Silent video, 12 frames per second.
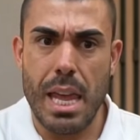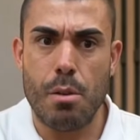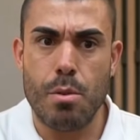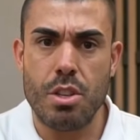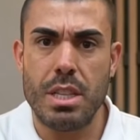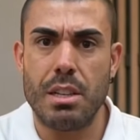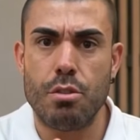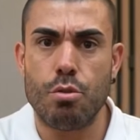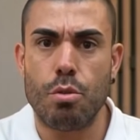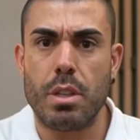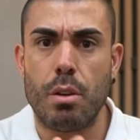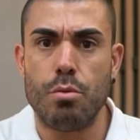é a quantidade
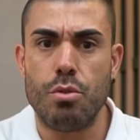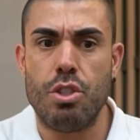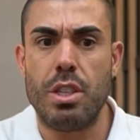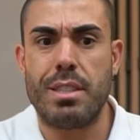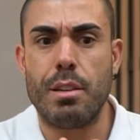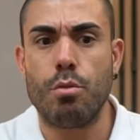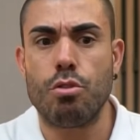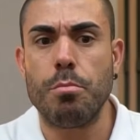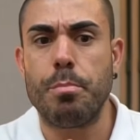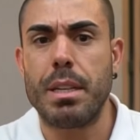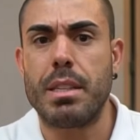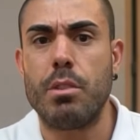total do dia. Você consome
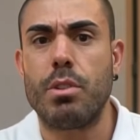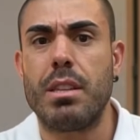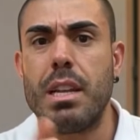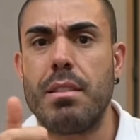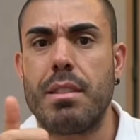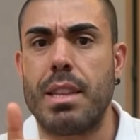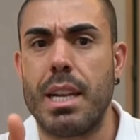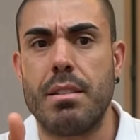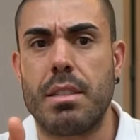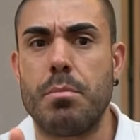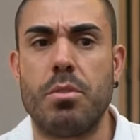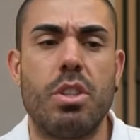um pré-treino que tem 3
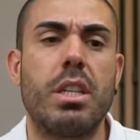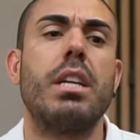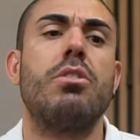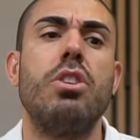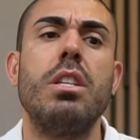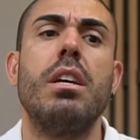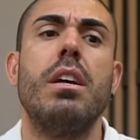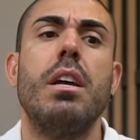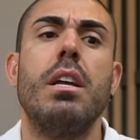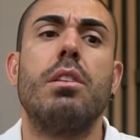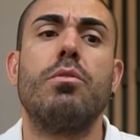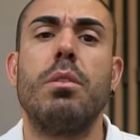gramas de creatina,
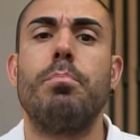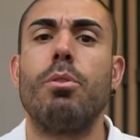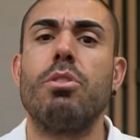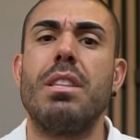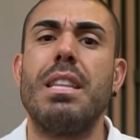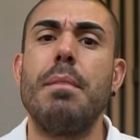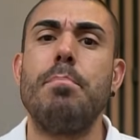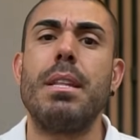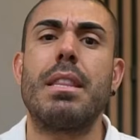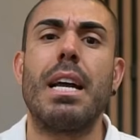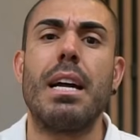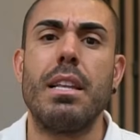então você pode
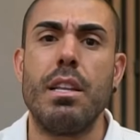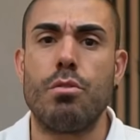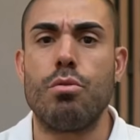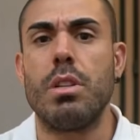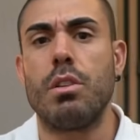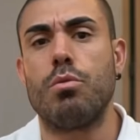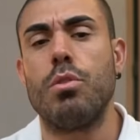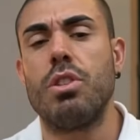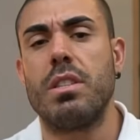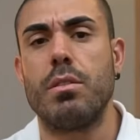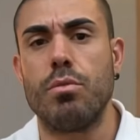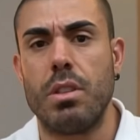debitar isso da sua
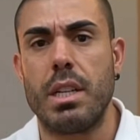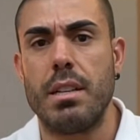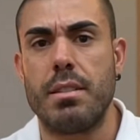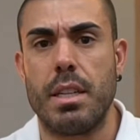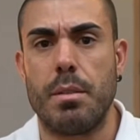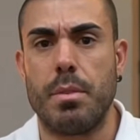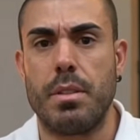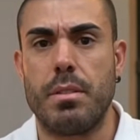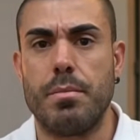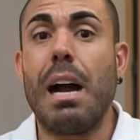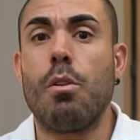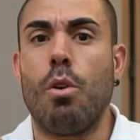ingestão de 3 gramas.
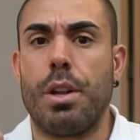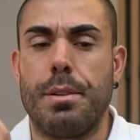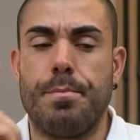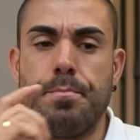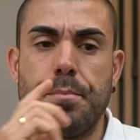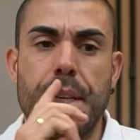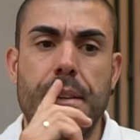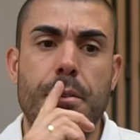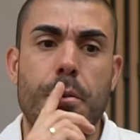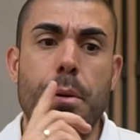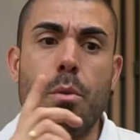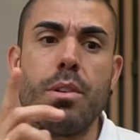Agora, né,
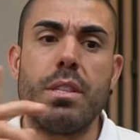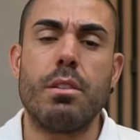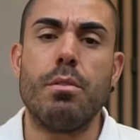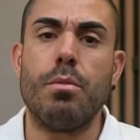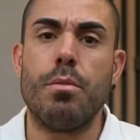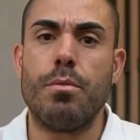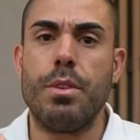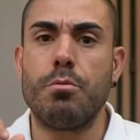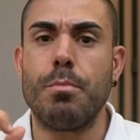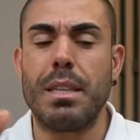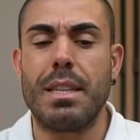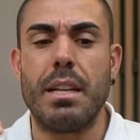uma coisa que eu fiz
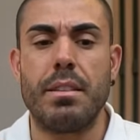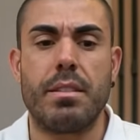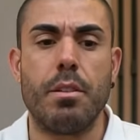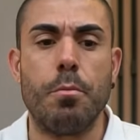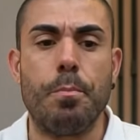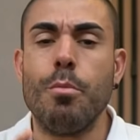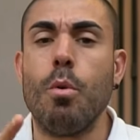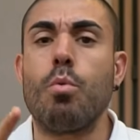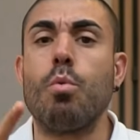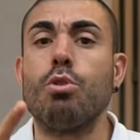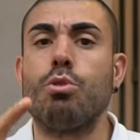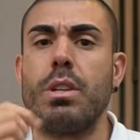uma atenção no meu
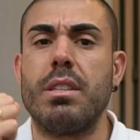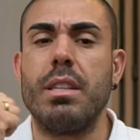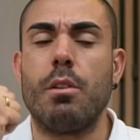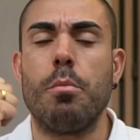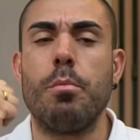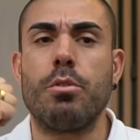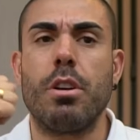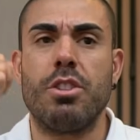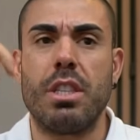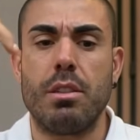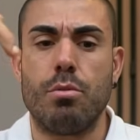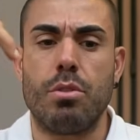curso que ensina como montar uma
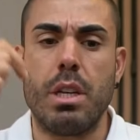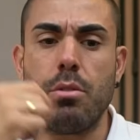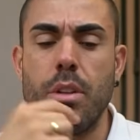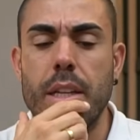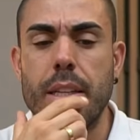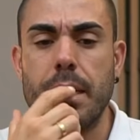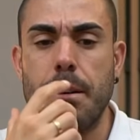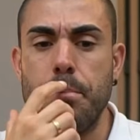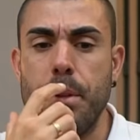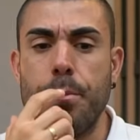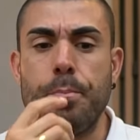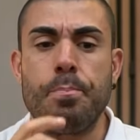dieta do zero, o link está na
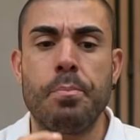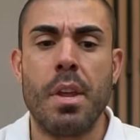bio,